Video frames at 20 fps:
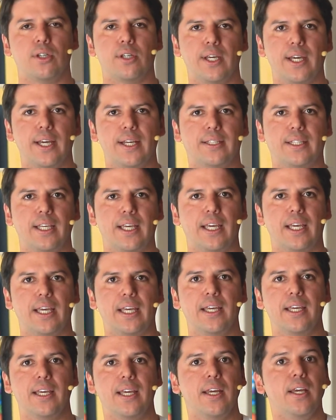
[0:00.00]
Este,
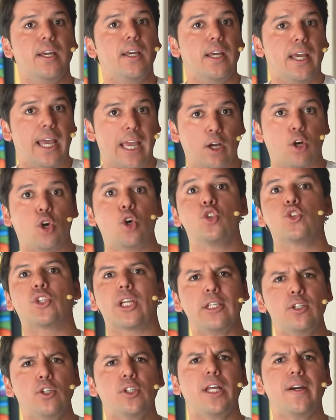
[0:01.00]

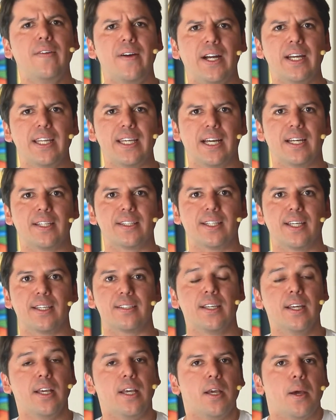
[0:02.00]
encontrando estas
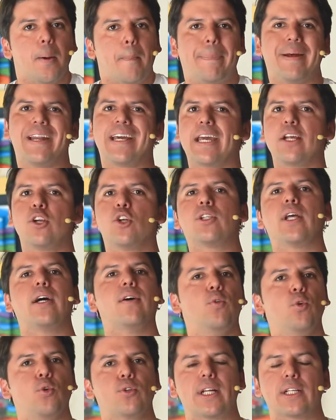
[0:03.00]
variantes para que no te
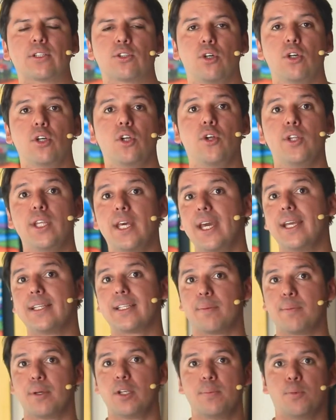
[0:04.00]
aburra todos los días y
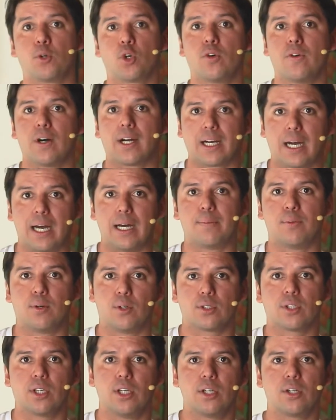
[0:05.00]
también un poco
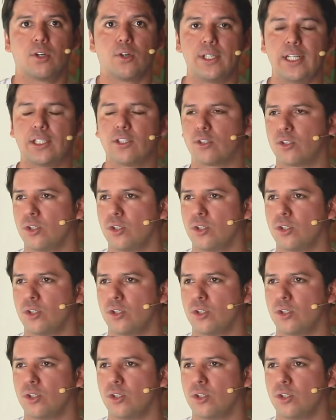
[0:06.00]
bajamos con esto